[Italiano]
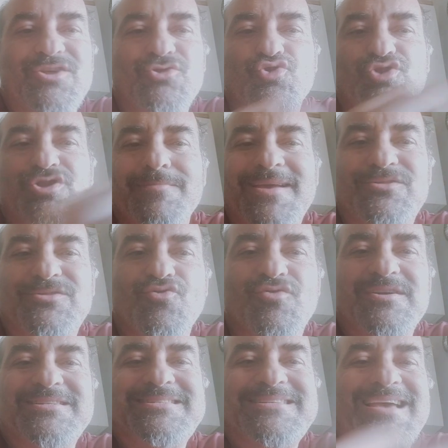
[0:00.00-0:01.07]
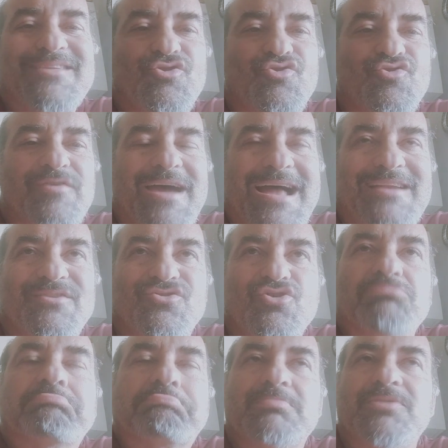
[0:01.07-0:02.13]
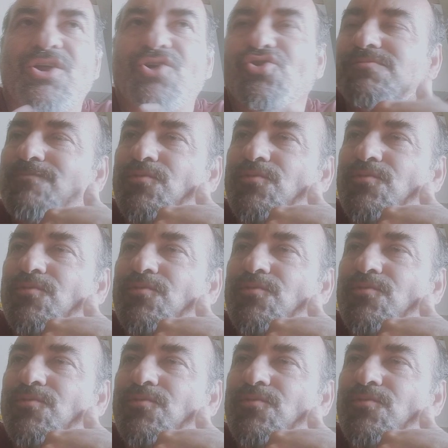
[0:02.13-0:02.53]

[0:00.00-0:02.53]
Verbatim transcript: quindi tu ti metti un Cristiano Ronaldo nello